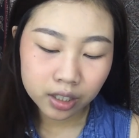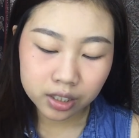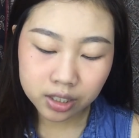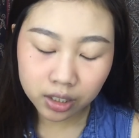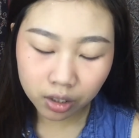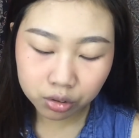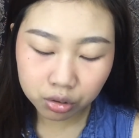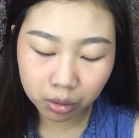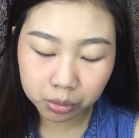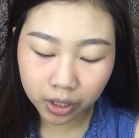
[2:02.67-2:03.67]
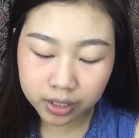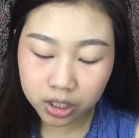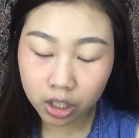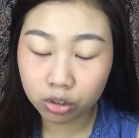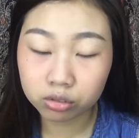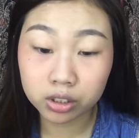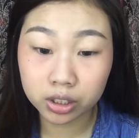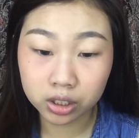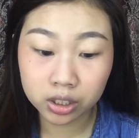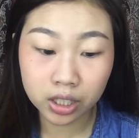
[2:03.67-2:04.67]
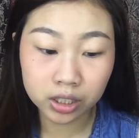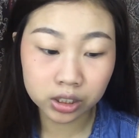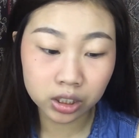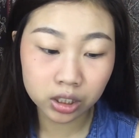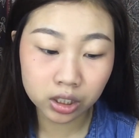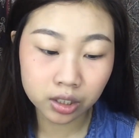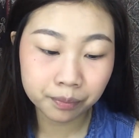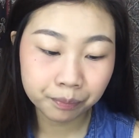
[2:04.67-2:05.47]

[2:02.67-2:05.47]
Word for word: di sini aku juga punya eyeshadownya dari